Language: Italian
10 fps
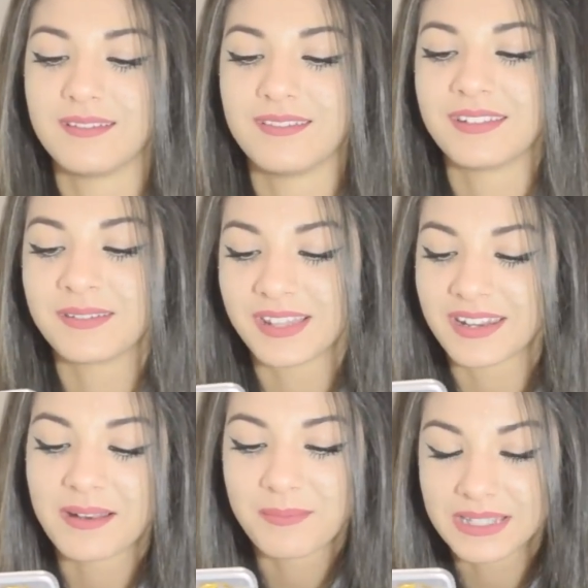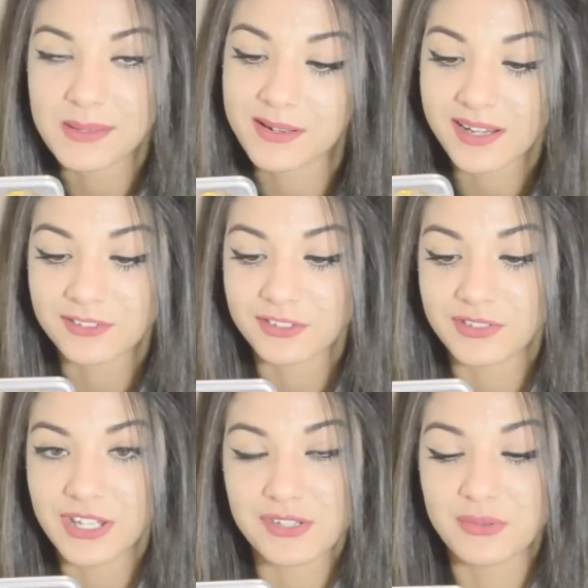eh, realmente mi rendono
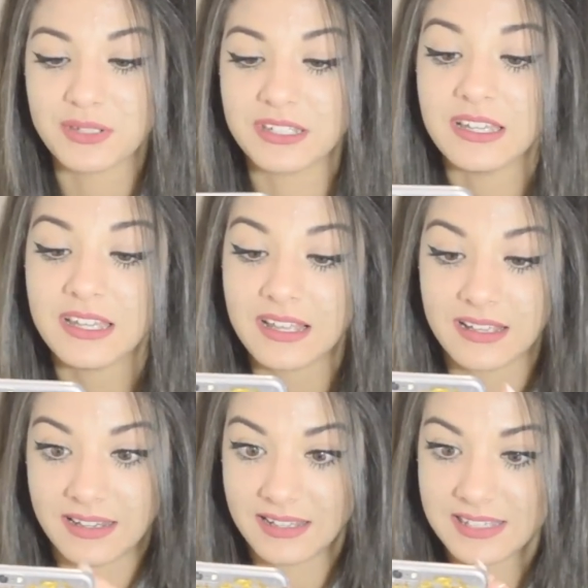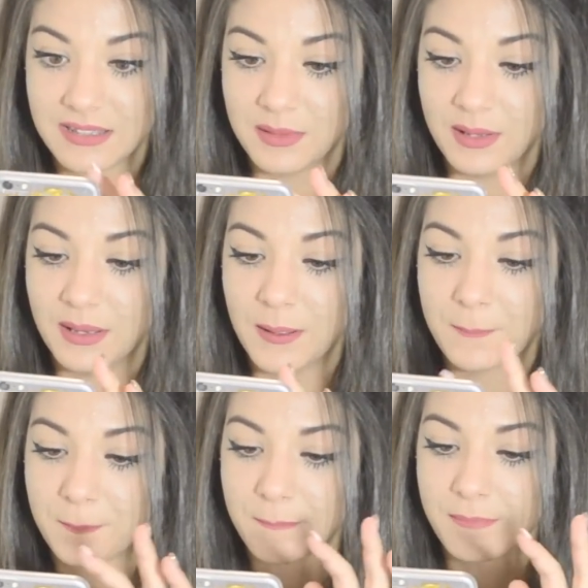felice quindi grazie mille.